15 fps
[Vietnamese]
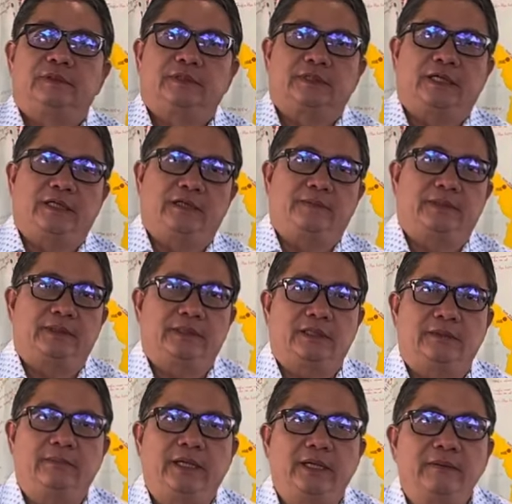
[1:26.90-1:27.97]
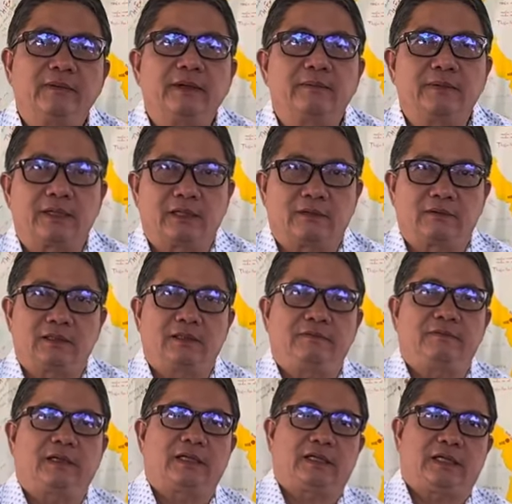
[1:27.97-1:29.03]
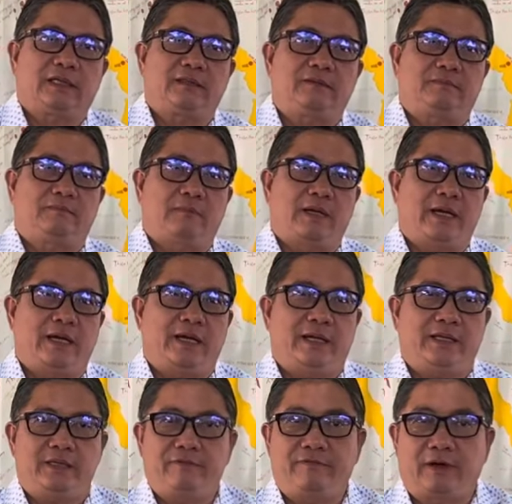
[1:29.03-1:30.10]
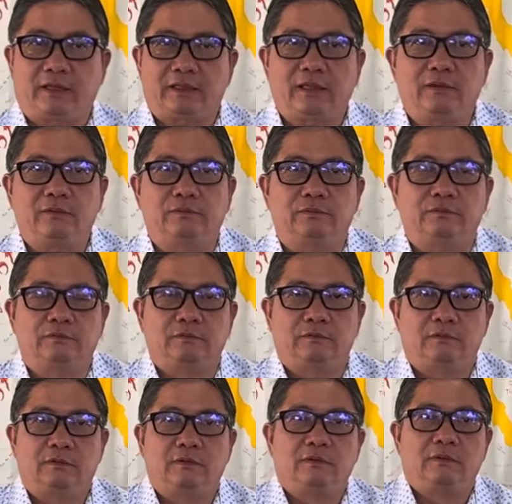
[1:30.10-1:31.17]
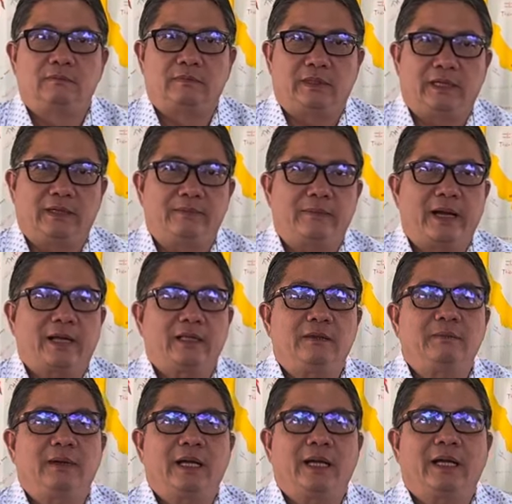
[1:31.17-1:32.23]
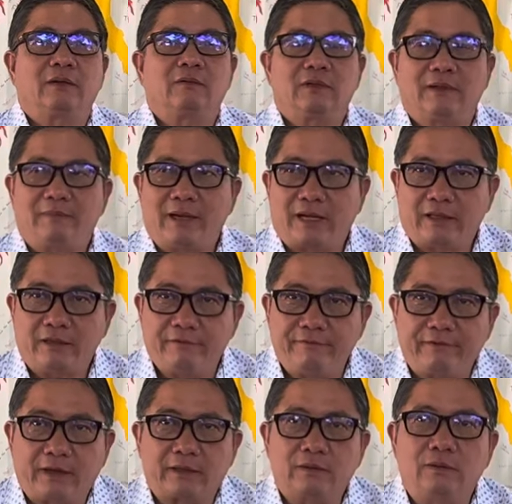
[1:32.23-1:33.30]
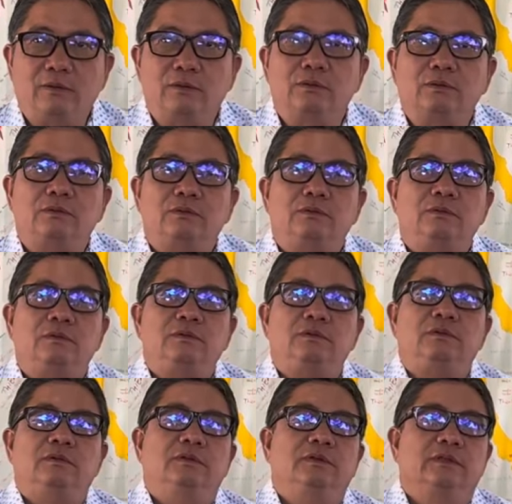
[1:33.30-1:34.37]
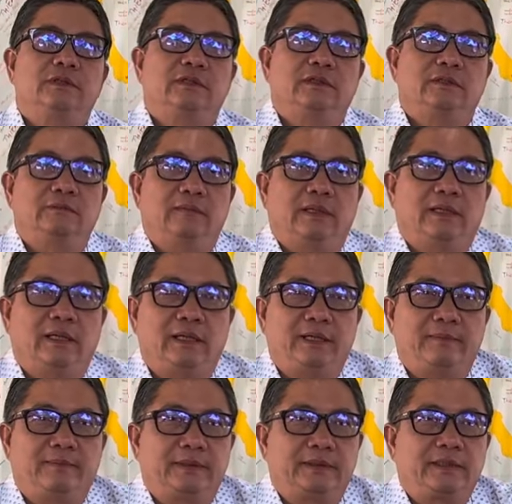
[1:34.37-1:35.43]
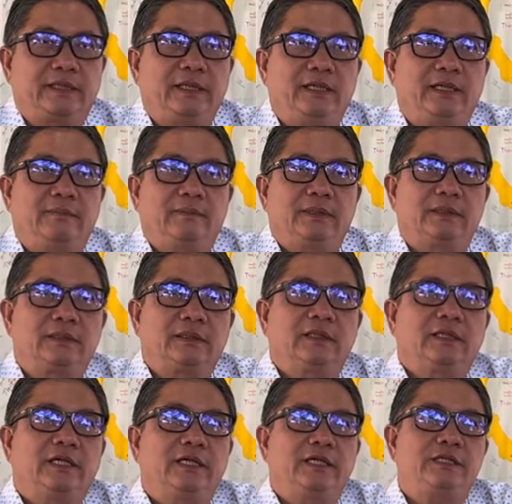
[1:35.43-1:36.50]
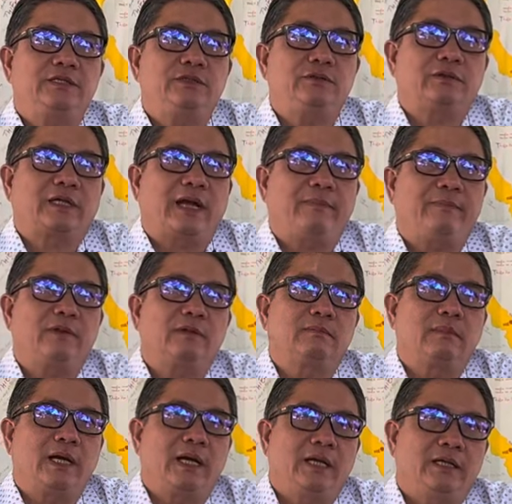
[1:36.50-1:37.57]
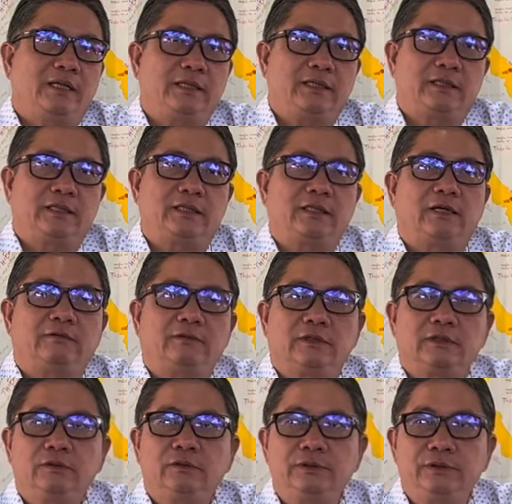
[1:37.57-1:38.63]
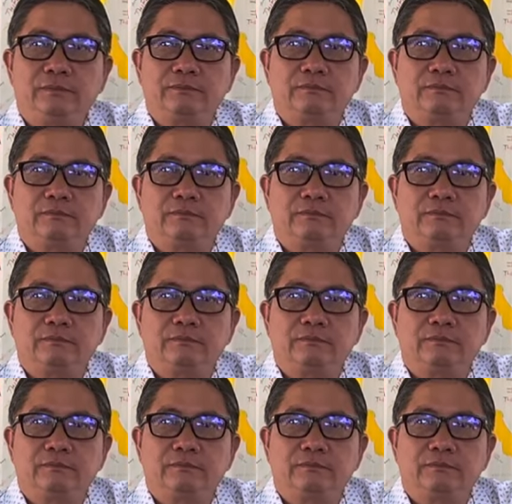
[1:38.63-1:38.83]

tại vì mình từ bi mà mình đâu có phân cách ma với phật đâu mình là bạn với ma cũng là bạn với phật luôn nhưng mà mình nghĩ là mình có thể chiêu cảm được ma vì từ đầu tới cuối